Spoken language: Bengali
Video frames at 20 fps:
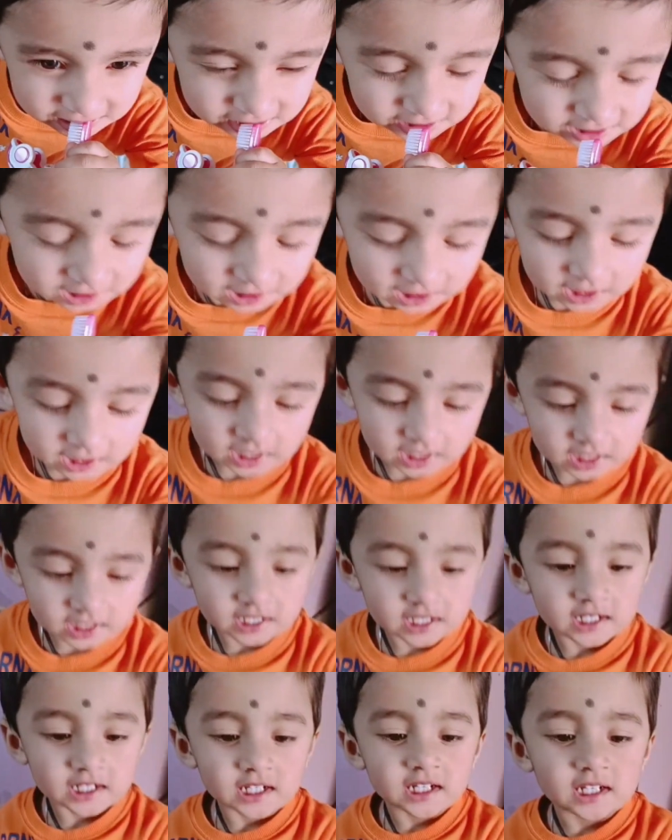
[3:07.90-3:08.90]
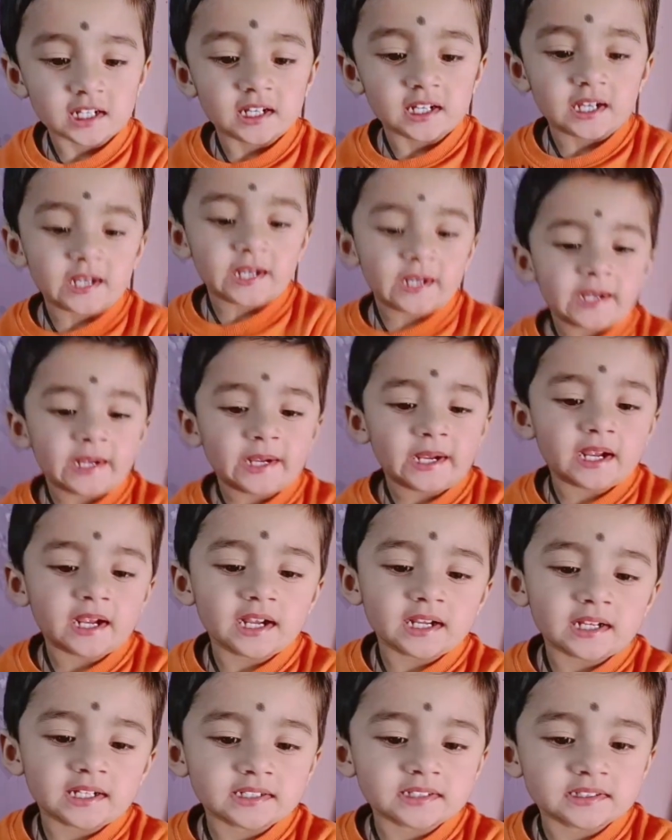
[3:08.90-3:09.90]
ও তুমি জানো ব্রাশ
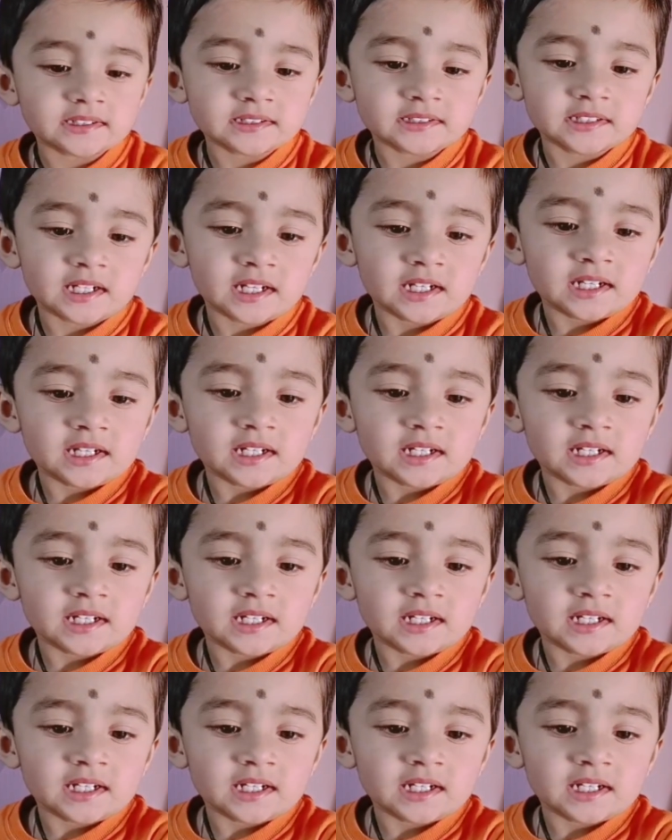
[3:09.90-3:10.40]
করতে হয়